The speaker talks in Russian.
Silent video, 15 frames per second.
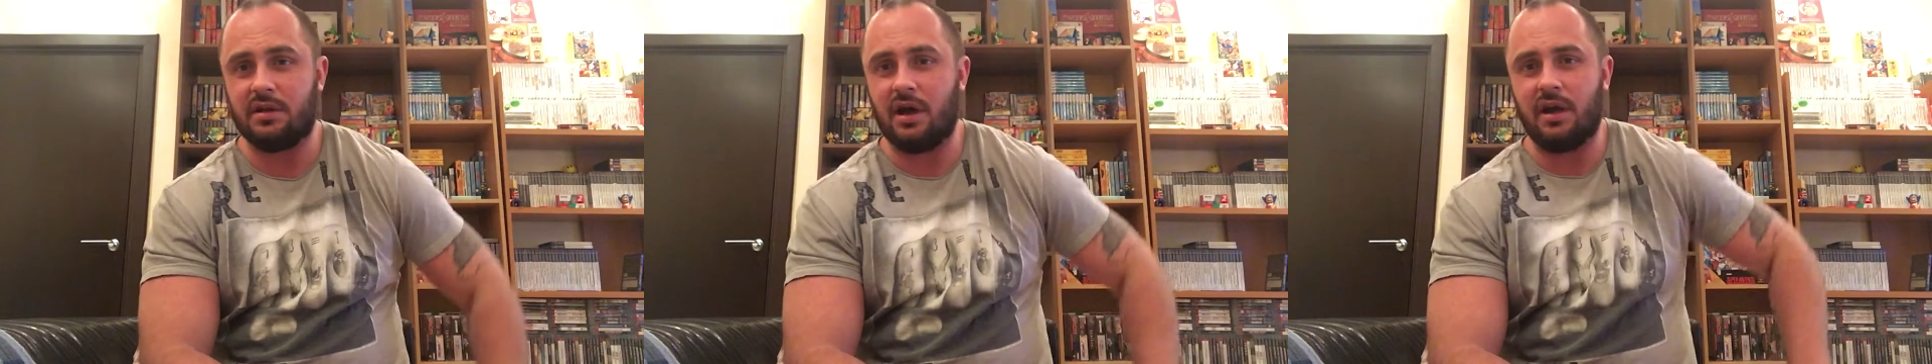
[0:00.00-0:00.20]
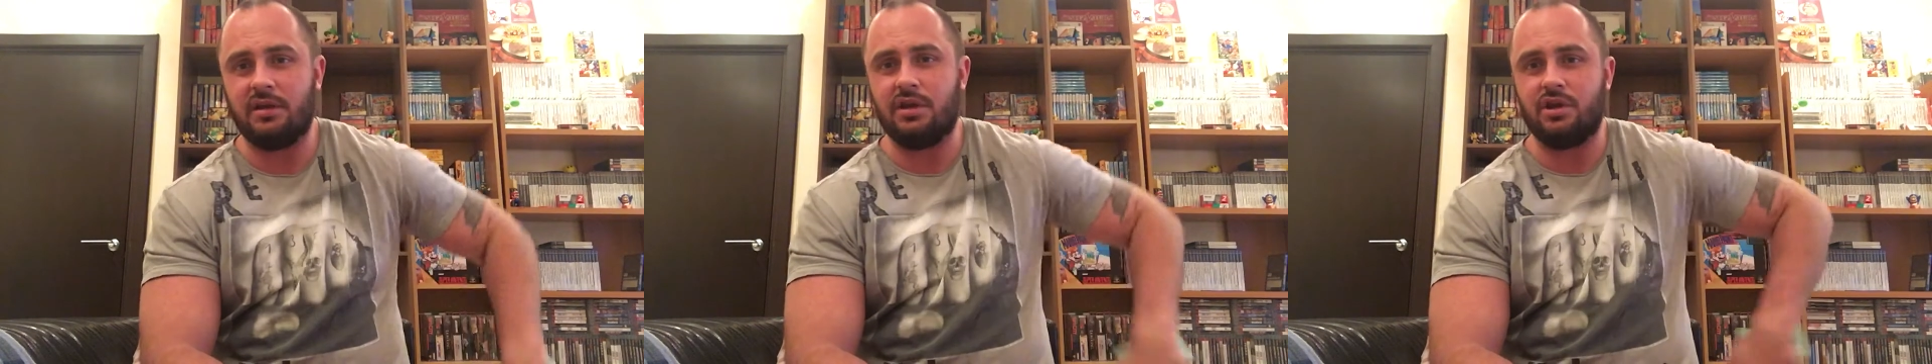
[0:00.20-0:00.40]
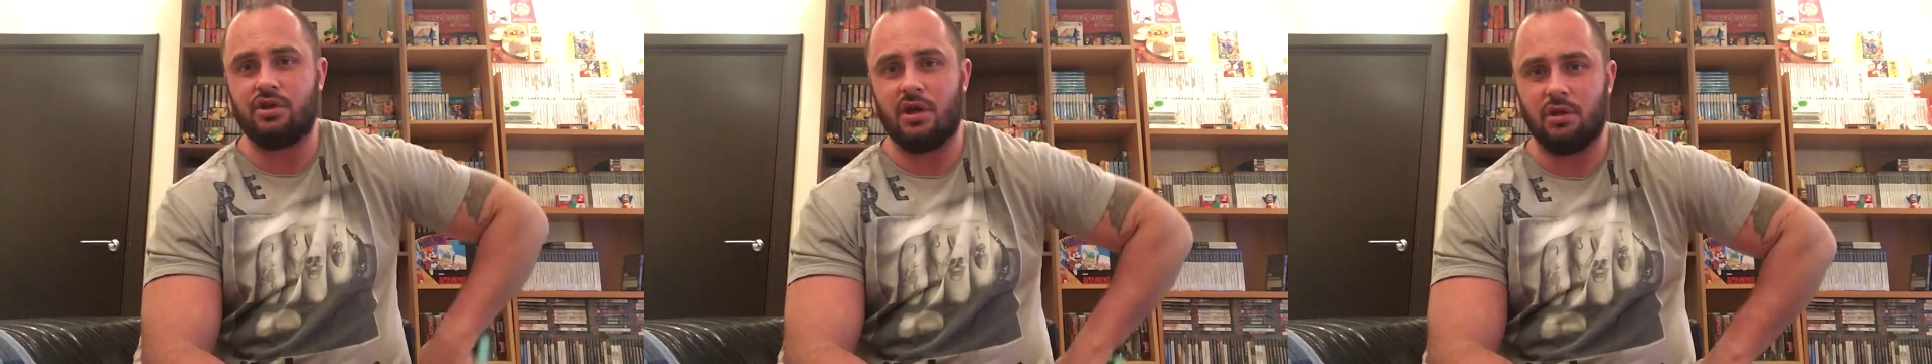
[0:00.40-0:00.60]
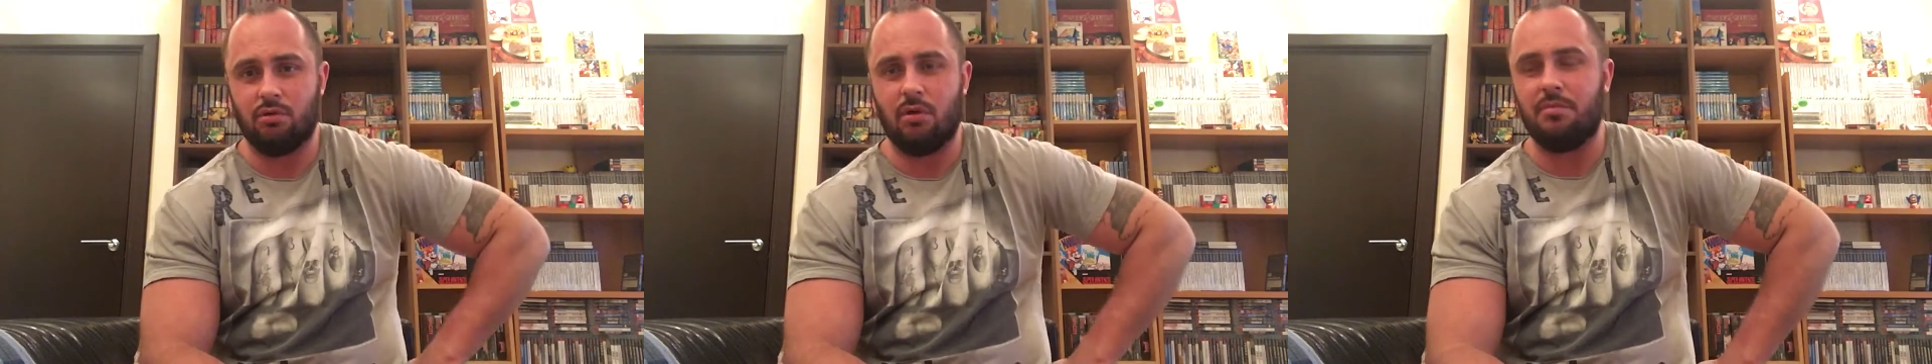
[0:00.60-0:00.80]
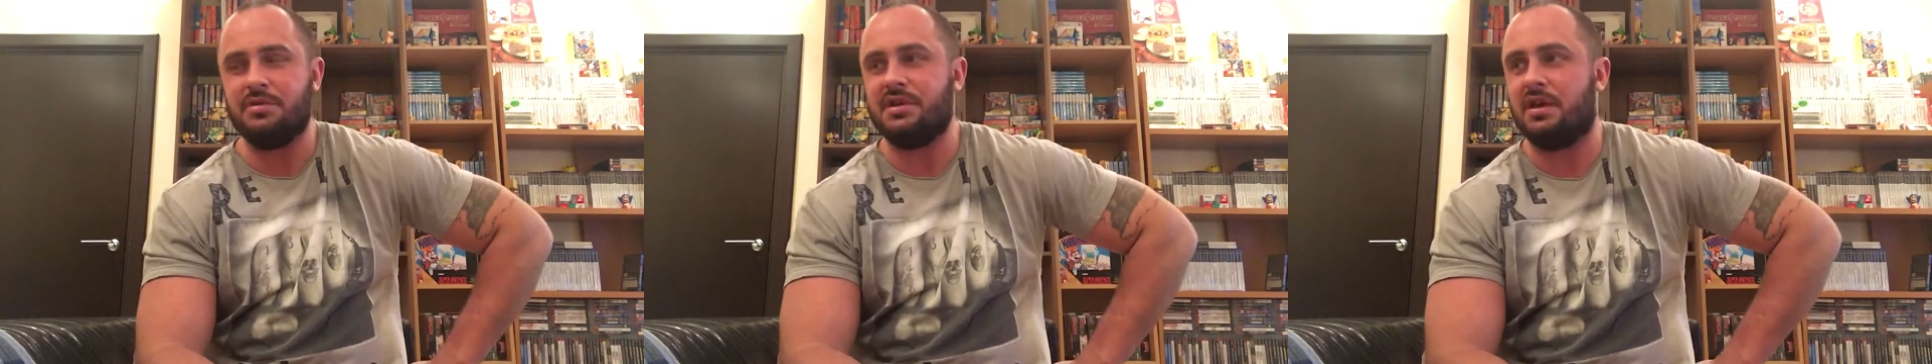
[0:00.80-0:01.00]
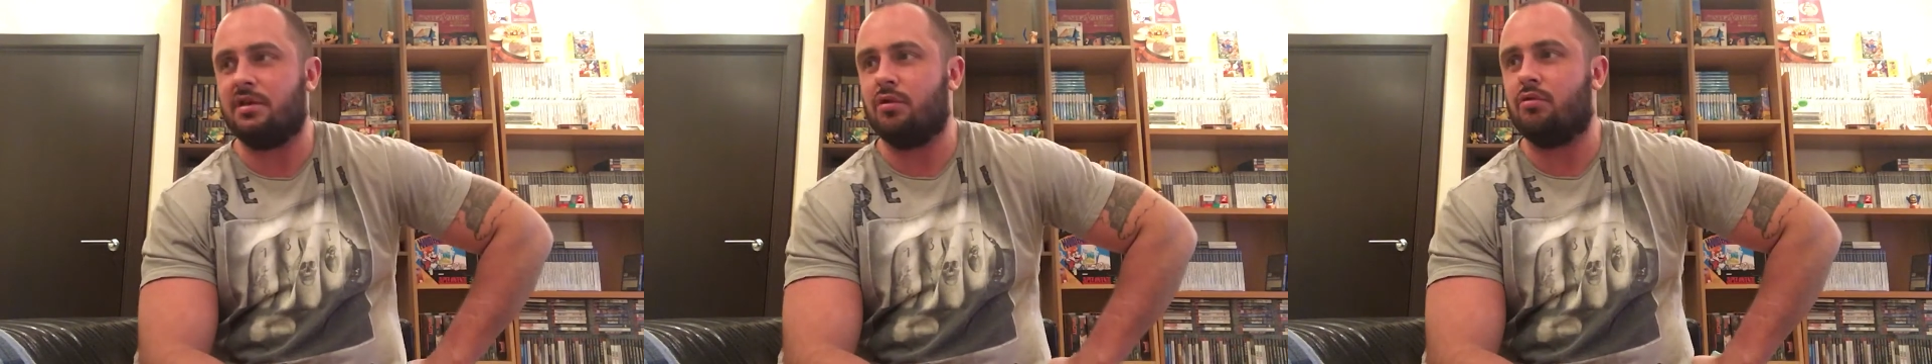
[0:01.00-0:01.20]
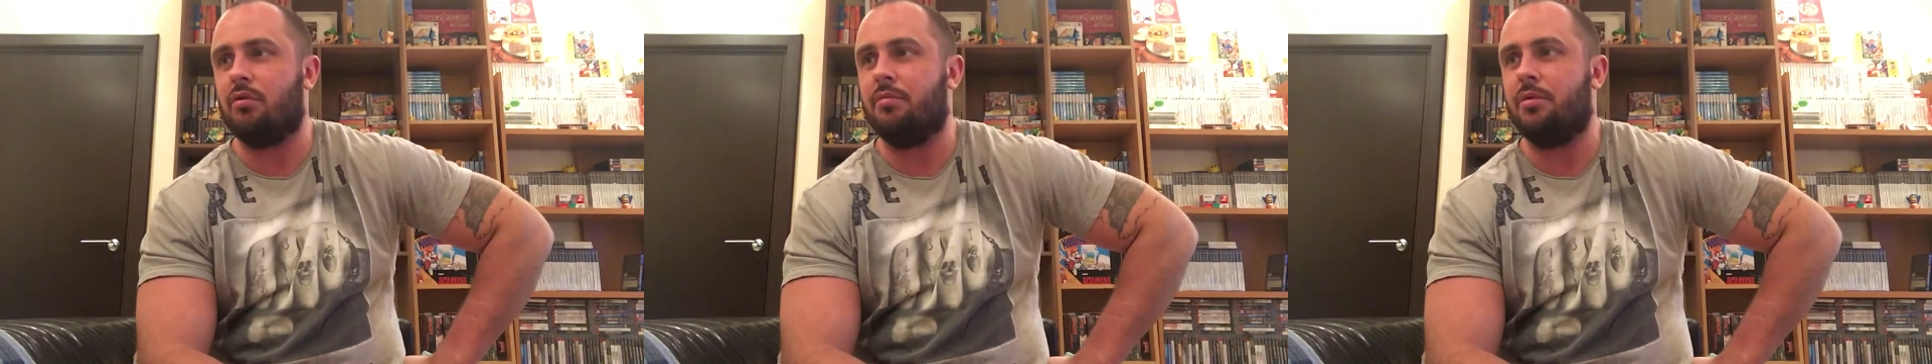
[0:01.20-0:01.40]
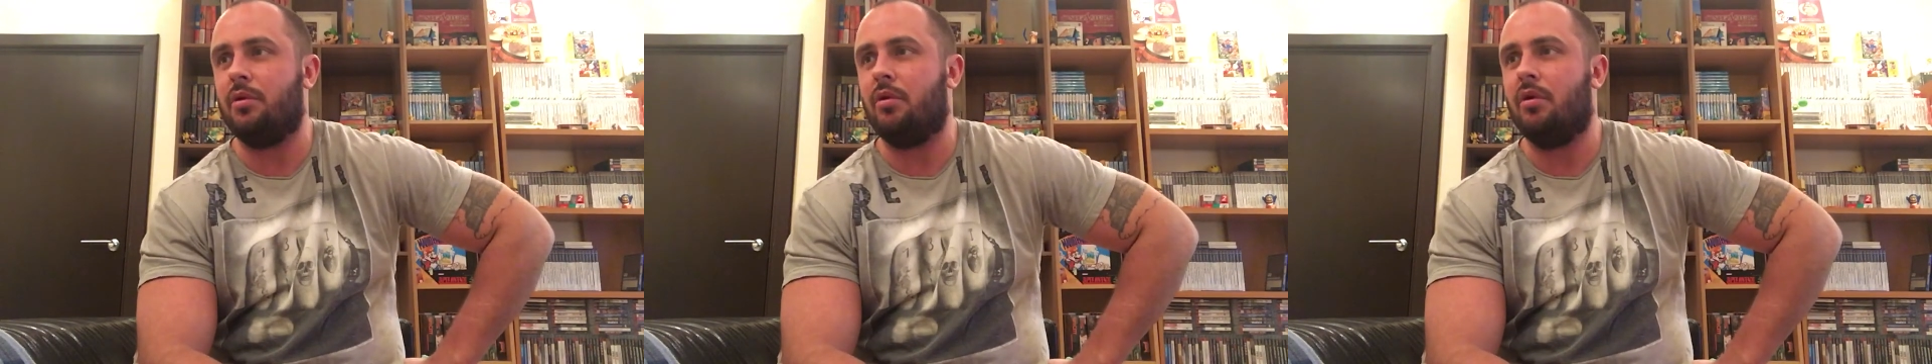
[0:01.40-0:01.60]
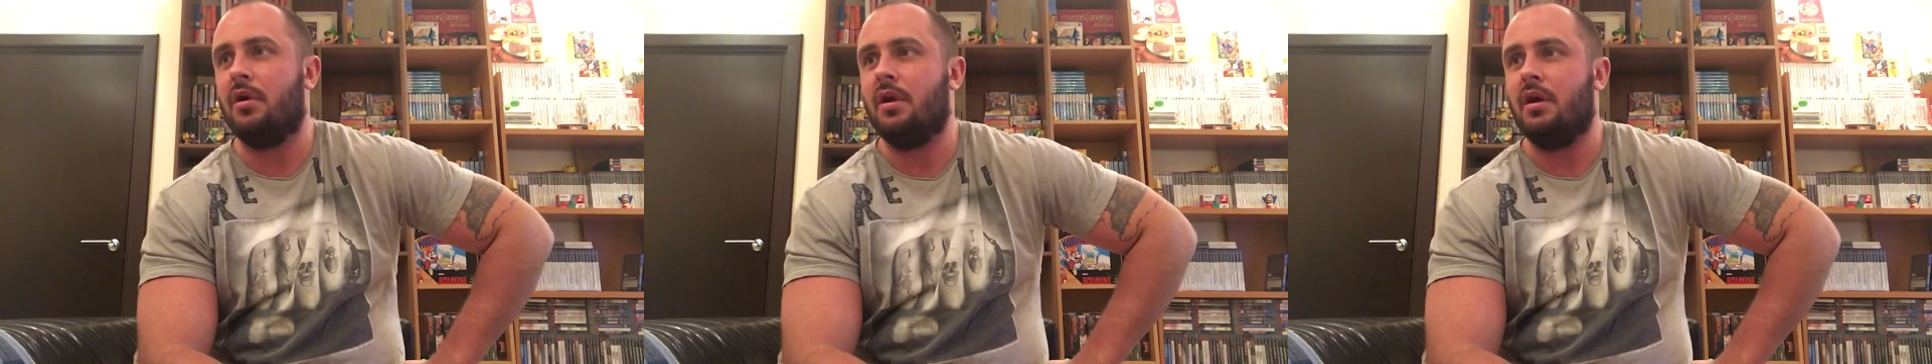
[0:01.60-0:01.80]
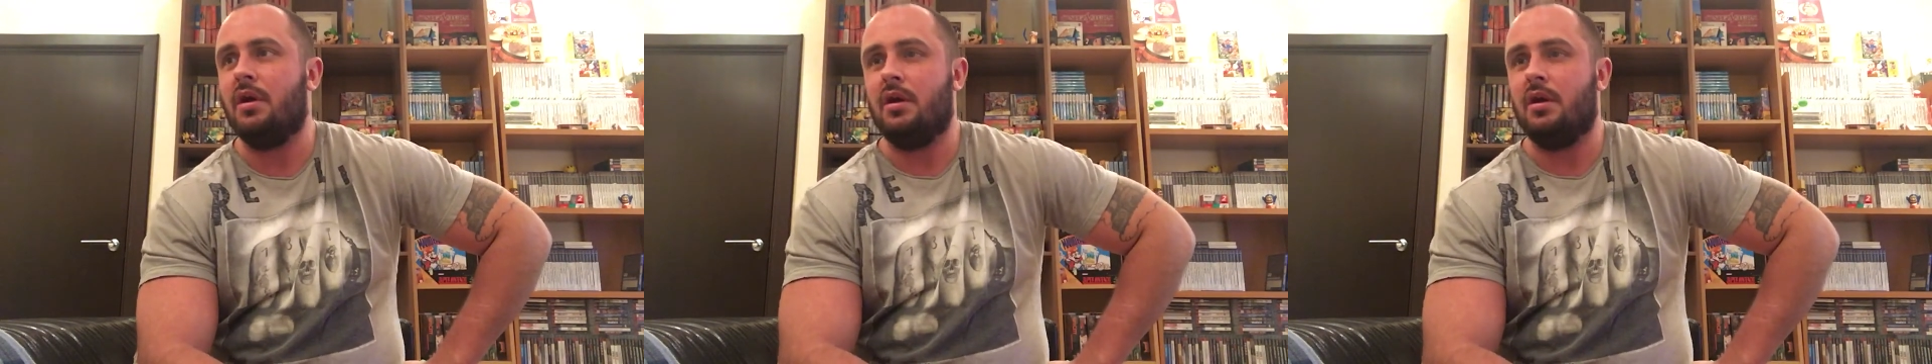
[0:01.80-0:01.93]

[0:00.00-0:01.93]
картридж, найду, обязательно куплю.